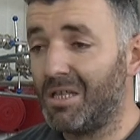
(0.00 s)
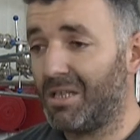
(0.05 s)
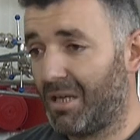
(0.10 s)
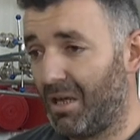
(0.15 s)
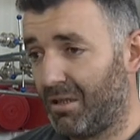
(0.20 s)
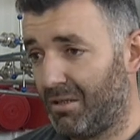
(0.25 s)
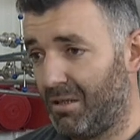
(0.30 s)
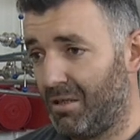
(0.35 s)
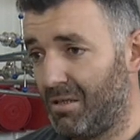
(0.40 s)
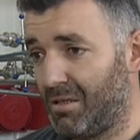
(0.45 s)

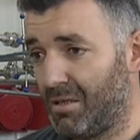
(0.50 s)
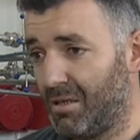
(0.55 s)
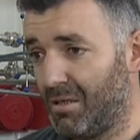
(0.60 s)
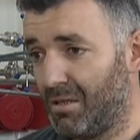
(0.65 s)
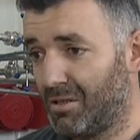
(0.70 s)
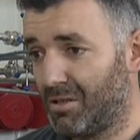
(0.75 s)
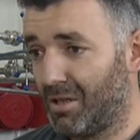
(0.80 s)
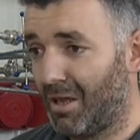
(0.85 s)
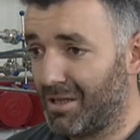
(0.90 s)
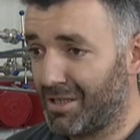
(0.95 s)
şirketiyiz.
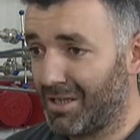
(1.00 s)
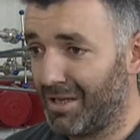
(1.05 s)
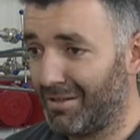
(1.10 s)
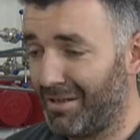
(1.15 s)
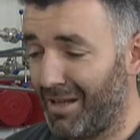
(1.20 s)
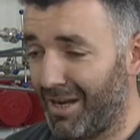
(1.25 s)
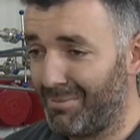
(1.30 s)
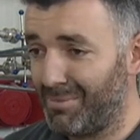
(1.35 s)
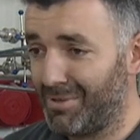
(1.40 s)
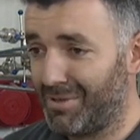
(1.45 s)

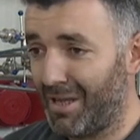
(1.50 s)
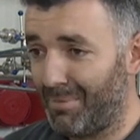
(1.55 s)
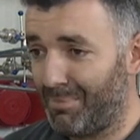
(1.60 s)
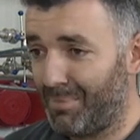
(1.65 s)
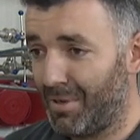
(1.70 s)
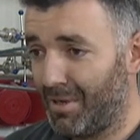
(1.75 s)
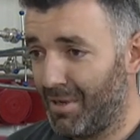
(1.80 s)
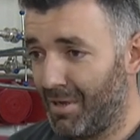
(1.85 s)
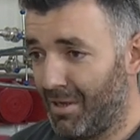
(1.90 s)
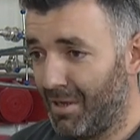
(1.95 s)
Çalışanlarımız hep
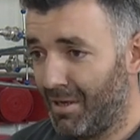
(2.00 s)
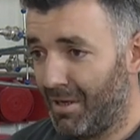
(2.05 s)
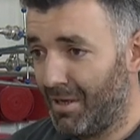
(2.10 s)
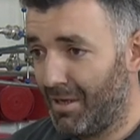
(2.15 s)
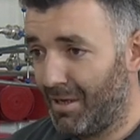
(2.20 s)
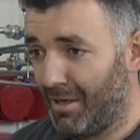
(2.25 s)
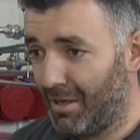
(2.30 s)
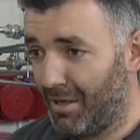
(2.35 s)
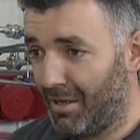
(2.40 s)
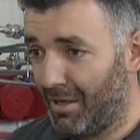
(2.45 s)

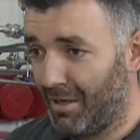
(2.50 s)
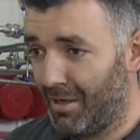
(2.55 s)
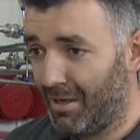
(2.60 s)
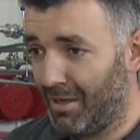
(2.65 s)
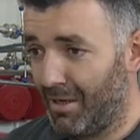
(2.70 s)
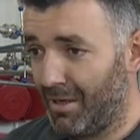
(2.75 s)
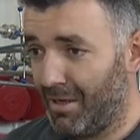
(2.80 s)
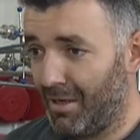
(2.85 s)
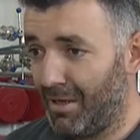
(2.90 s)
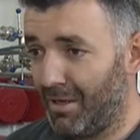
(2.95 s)
e,
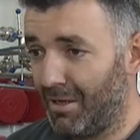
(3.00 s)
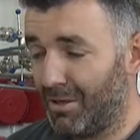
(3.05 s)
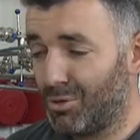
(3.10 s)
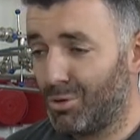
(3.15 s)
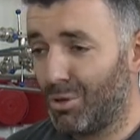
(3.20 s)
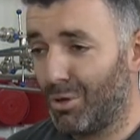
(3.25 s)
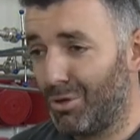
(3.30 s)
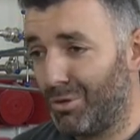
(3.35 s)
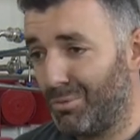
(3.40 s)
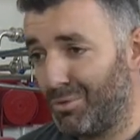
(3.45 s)

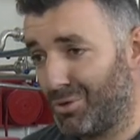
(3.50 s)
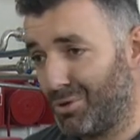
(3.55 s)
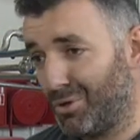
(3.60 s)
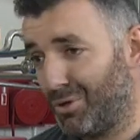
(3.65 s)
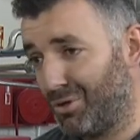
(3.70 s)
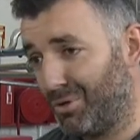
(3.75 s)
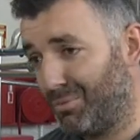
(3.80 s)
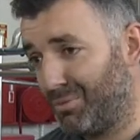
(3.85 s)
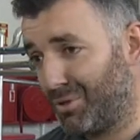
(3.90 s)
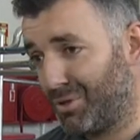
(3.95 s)
çoluğumuz
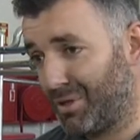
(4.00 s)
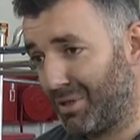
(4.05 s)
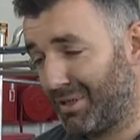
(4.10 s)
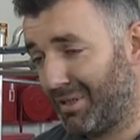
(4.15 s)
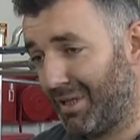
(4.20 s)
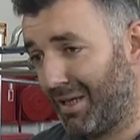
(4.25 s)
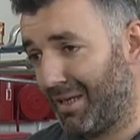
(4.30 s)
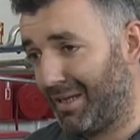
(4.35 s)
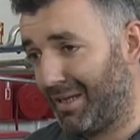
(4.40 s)
çocuğumuz, işte